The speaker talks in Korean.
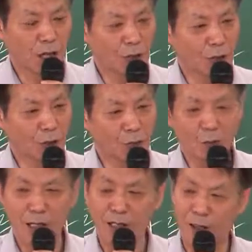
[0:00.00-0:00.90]
거래
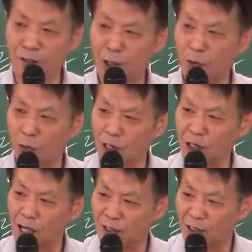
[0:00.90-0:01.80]
정보만 일간 신문에
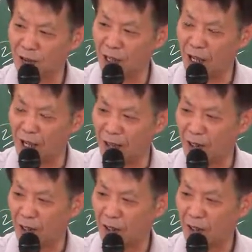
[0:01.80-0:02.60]
공개를 해야 되는데